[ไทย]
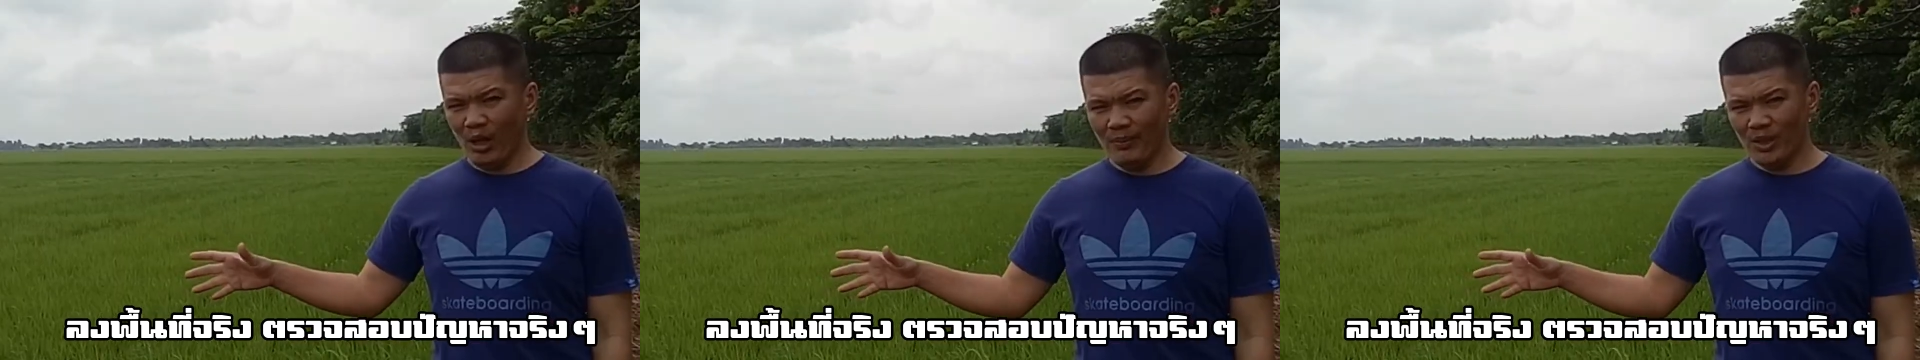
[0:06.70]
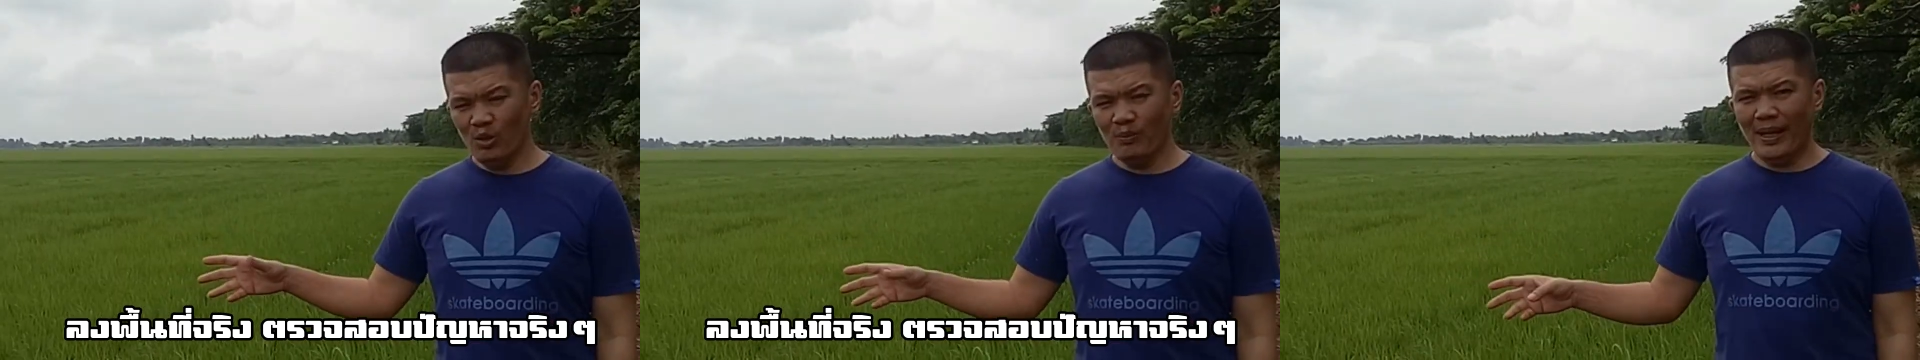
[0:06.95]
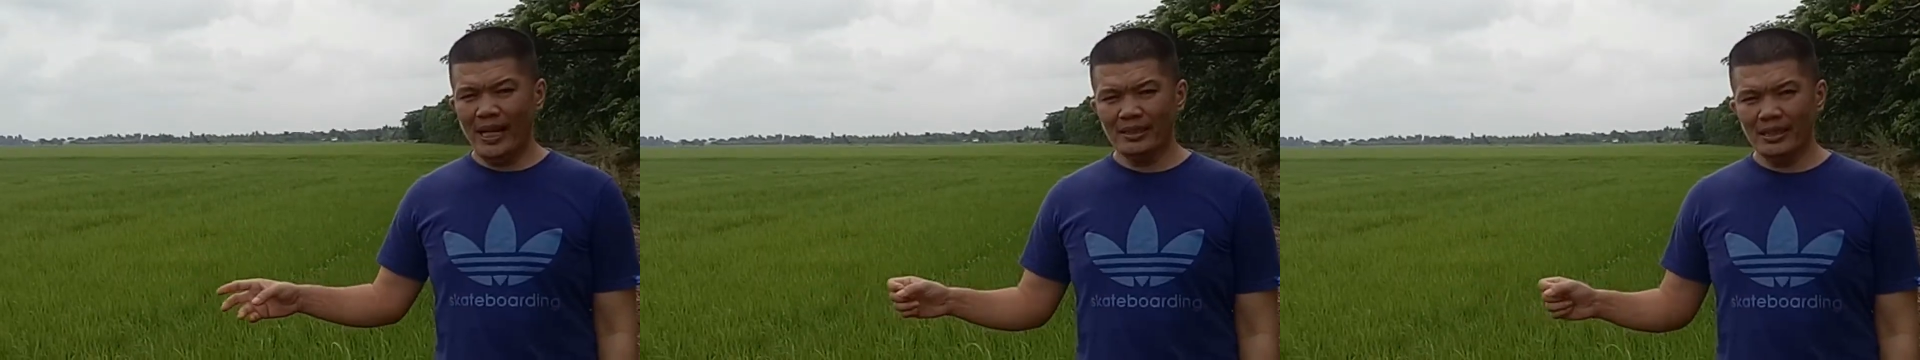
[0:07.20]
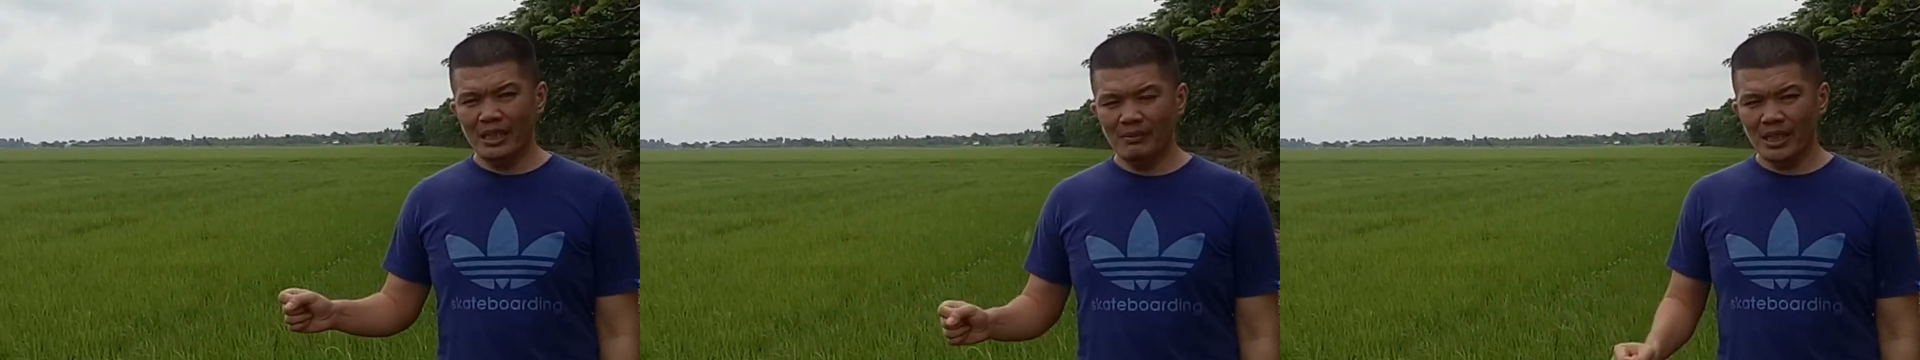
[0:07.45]
บก็มาดูแปลง
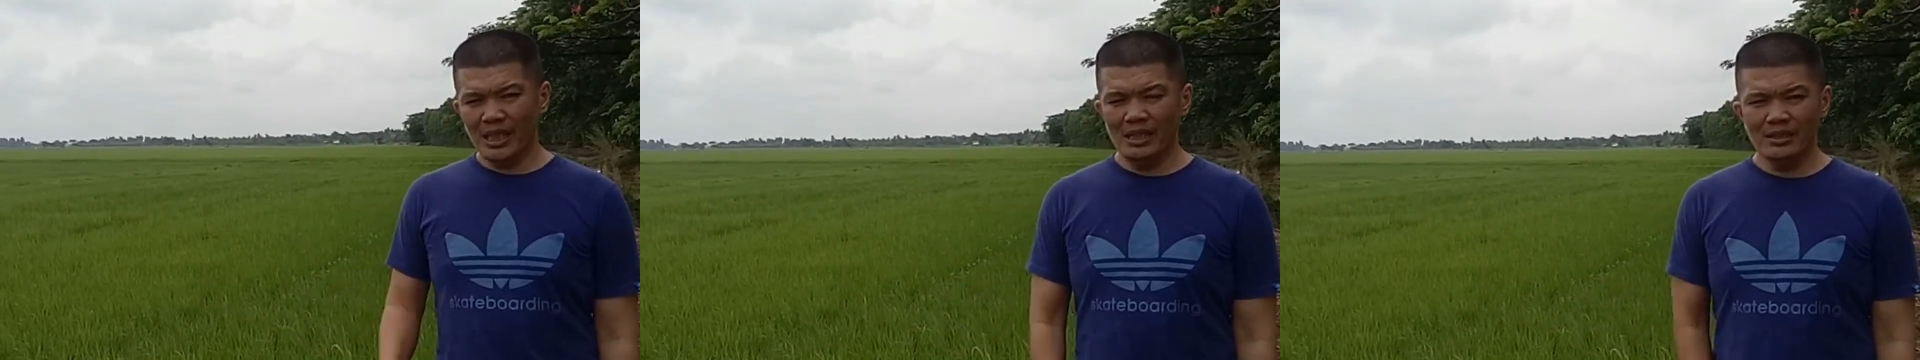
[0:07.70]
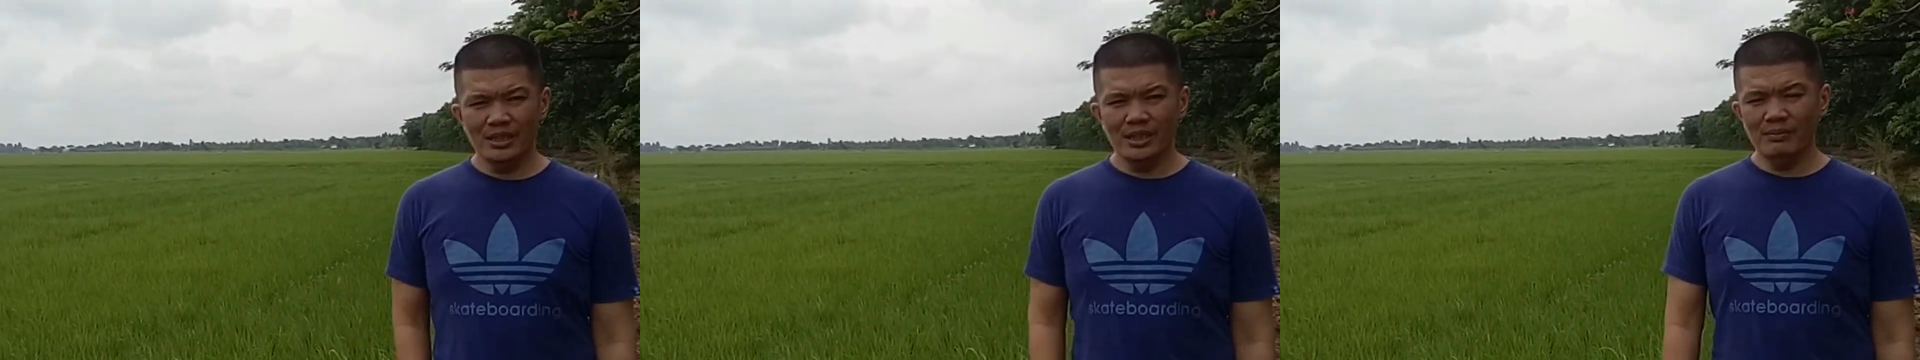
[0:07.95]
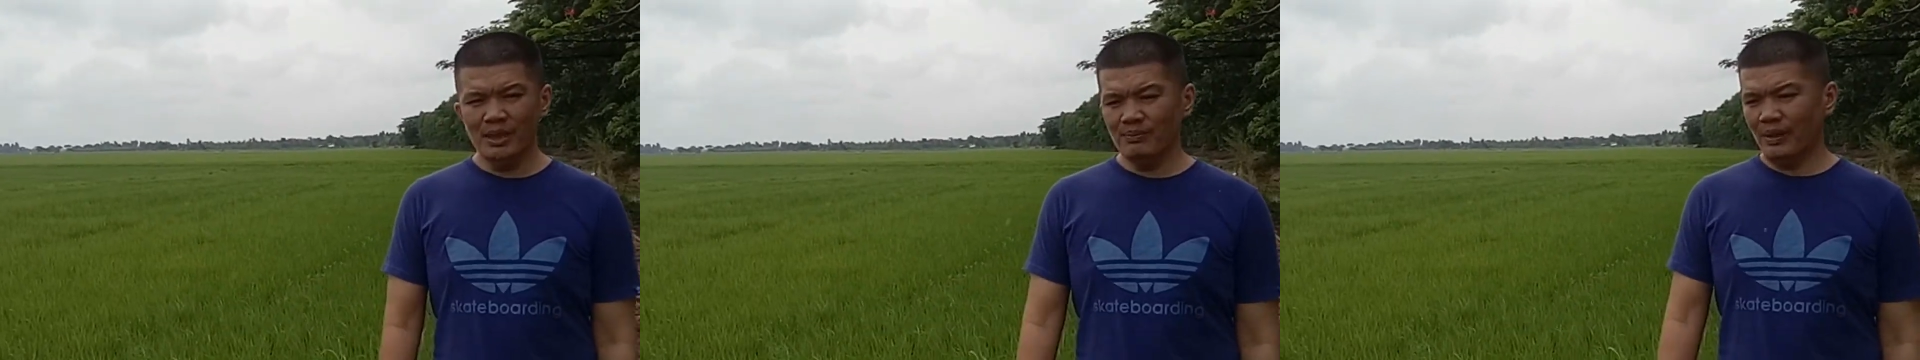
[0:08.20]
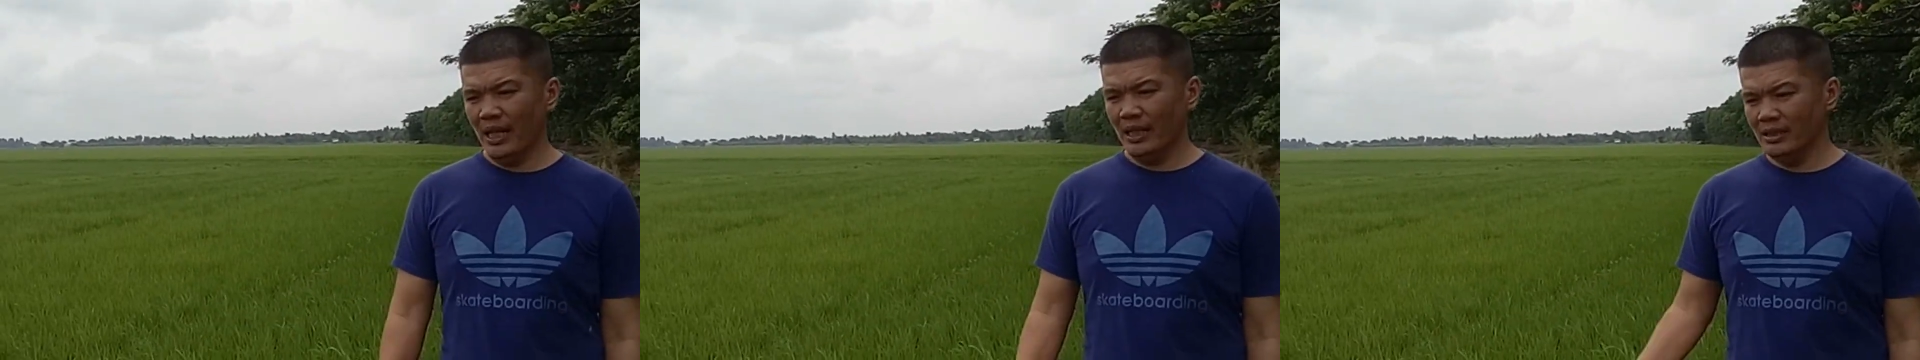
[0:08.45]
จริงเหมือนกันซึ่งเป็น
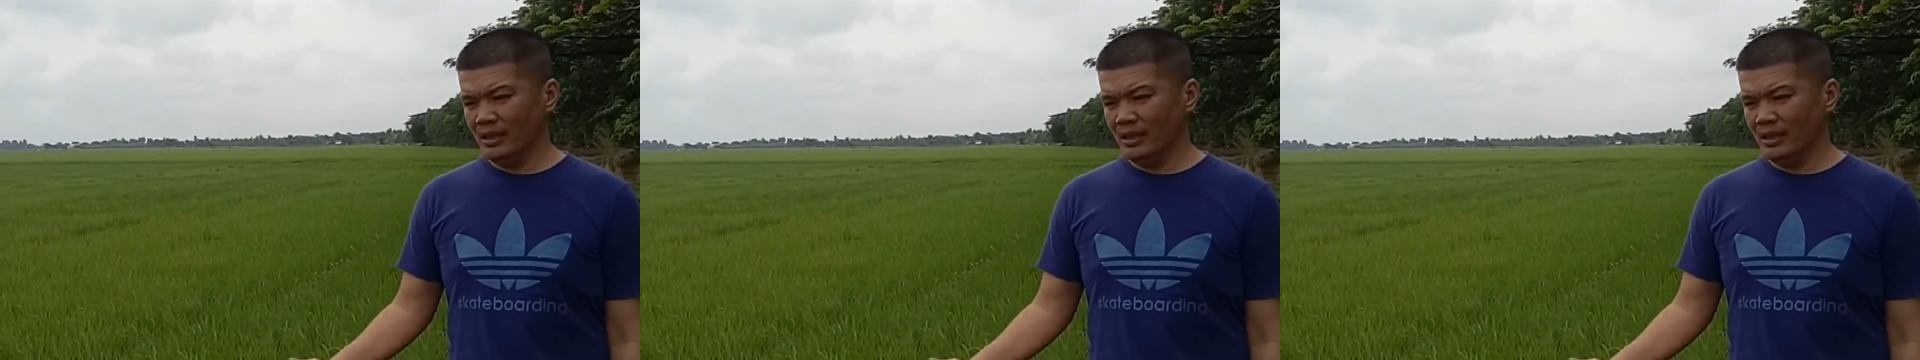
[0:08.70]
แปลง